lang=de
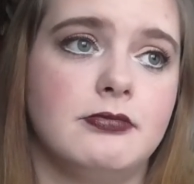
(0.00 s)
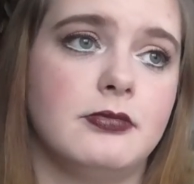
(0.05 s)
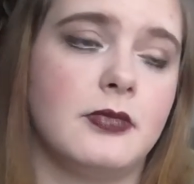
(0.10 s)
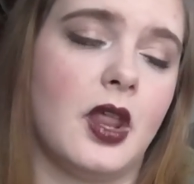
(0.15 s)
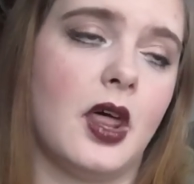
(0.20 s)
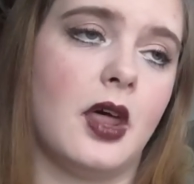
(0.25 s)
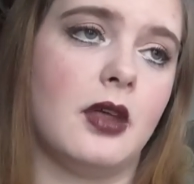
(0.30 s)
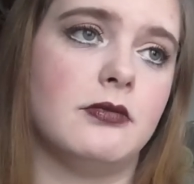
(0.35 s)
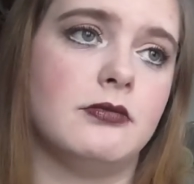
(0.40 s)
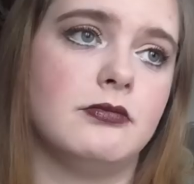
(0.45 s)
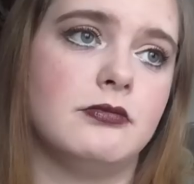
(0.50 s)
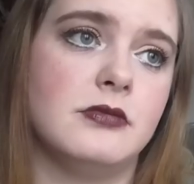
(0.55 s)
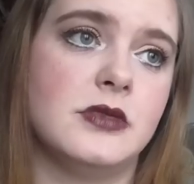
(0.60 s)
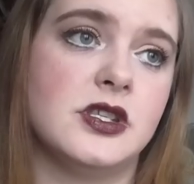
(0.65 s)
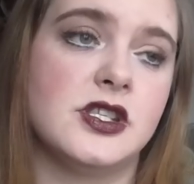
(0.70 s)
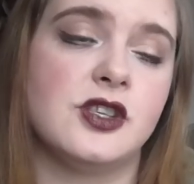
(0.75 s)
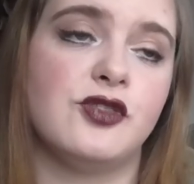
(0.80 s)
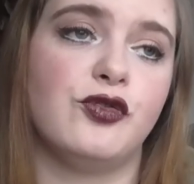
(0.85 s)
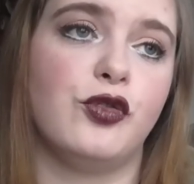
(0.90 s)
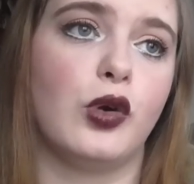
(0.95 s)
Nein, mir
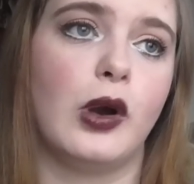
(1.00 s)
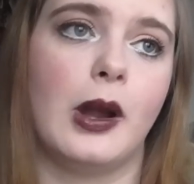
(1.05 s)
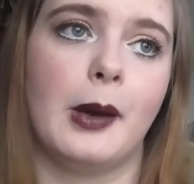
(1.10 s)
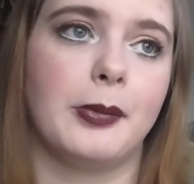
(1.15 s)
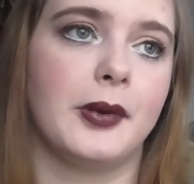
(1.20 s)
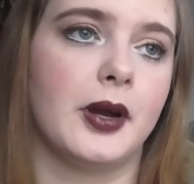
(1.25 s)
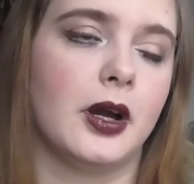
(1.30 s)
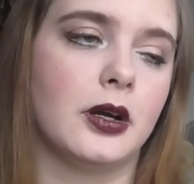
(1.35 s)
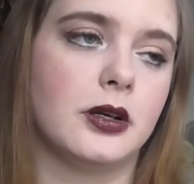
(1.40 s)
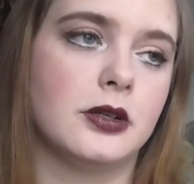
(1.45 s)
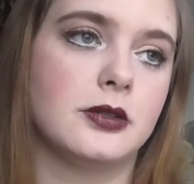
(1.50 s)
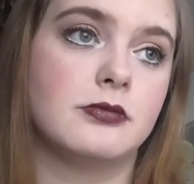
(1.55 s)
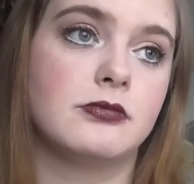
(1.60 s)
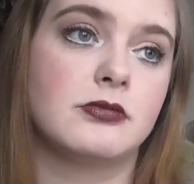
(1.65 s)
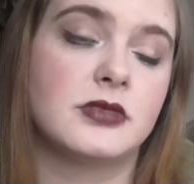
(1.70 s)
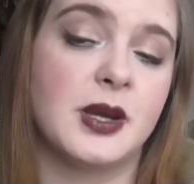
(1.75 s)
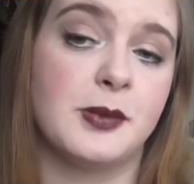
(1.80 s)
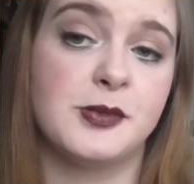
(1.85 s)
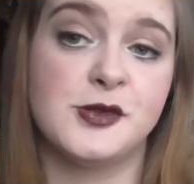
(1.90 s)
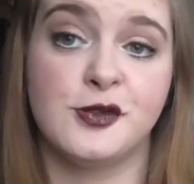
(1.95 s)
ist es voll abgegangen.
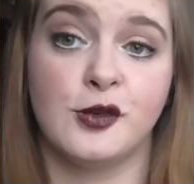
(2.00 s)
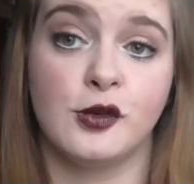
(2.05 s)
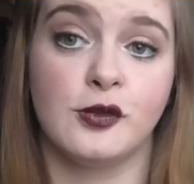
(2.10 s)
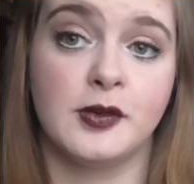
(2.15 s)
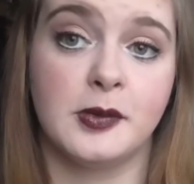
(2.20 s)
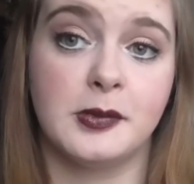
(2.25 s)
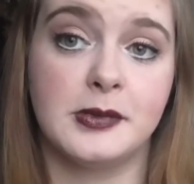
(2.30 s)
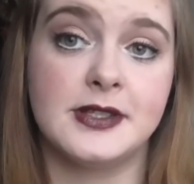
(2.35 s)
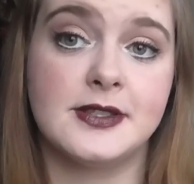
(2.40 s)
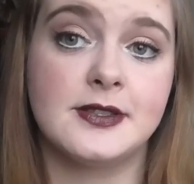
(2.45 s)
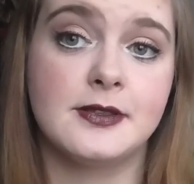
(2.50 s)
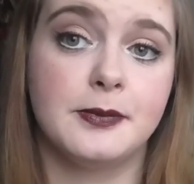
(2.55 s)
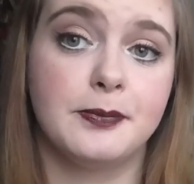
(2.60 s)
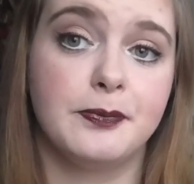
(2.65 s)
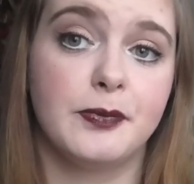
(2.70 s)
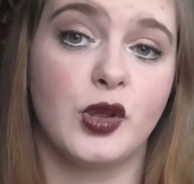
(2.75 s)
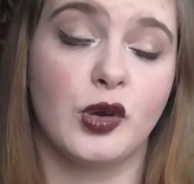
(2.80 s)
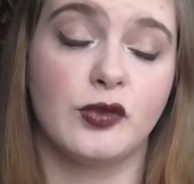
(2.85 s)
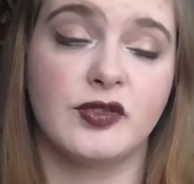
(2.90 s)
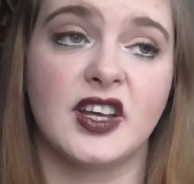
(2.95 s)
Ich habe es voll vermisst.
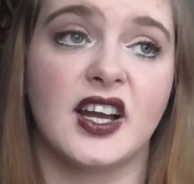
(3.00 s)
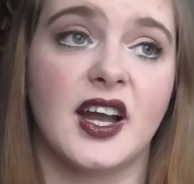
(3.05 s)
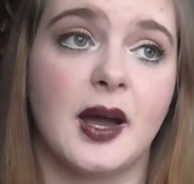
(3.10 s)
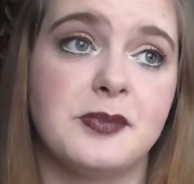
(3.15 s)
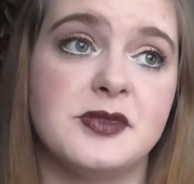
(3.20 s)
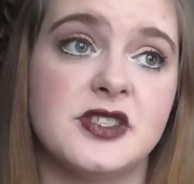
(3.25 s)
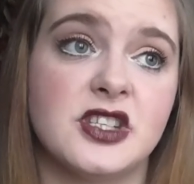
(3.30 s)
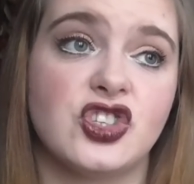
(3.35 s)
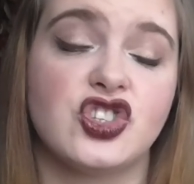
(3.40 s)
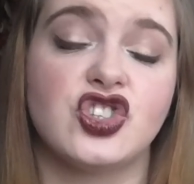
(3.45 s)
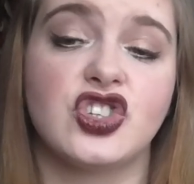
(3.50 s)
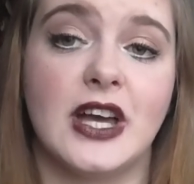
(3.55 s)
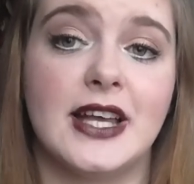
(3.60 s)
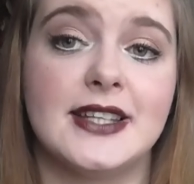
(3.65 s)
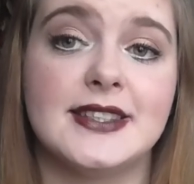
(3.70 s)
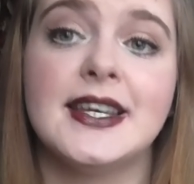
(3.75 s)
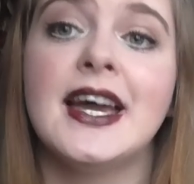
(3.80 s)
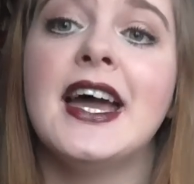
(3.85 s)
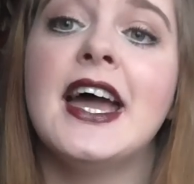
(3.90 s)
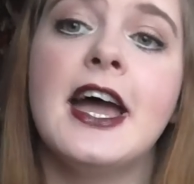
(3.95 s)
Ich hoffe, da gab es nichts
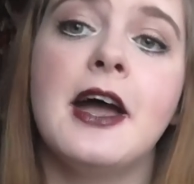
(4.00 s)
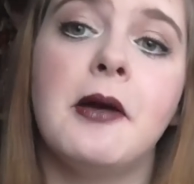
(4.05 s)
Gescheites.